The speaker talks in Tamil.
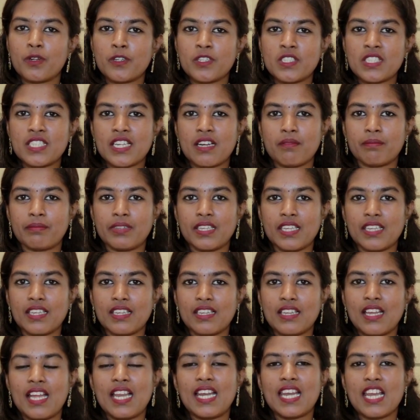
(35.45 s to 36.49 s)
பொன் ஷாம்லி
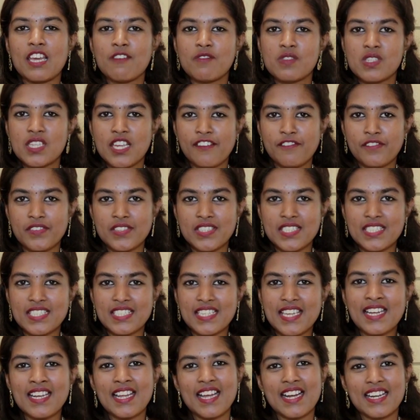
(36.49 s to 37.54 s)
லைஃப் ஸ்டைல்
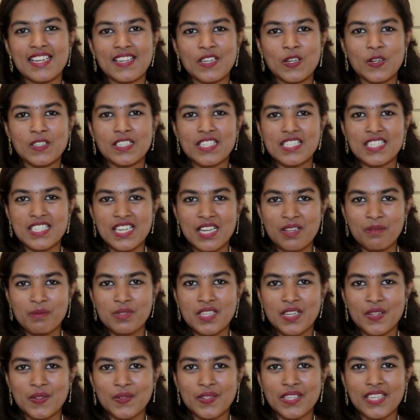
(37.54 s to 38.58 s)
ஃபிசிஷியன் அட் டாக்டர்
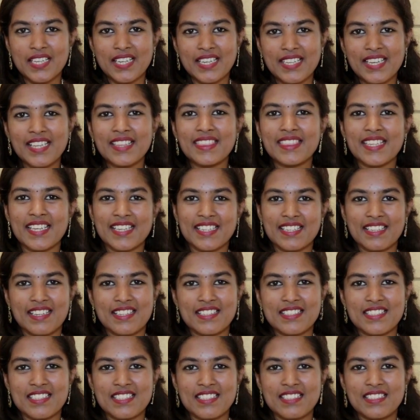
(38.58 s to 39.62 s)
ஷாம்ஸ் ஆரோக்கியாலயா
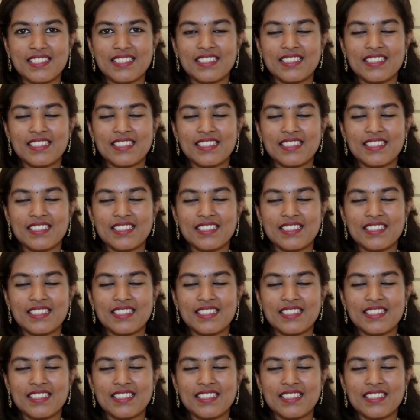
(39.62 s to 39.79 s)
தென்காசி